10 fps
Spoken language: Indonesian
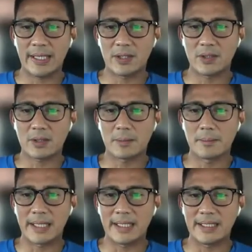Enok
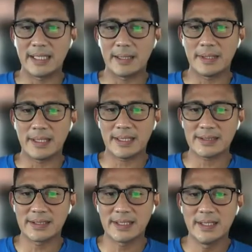Mariani
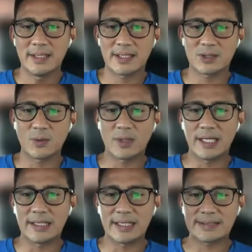MS, Ketua
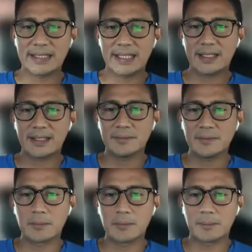Yayasan
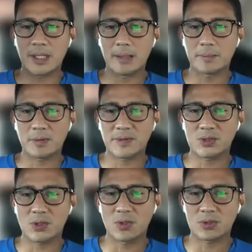Bapak
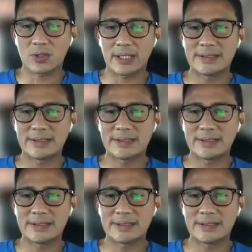Profesor Dr.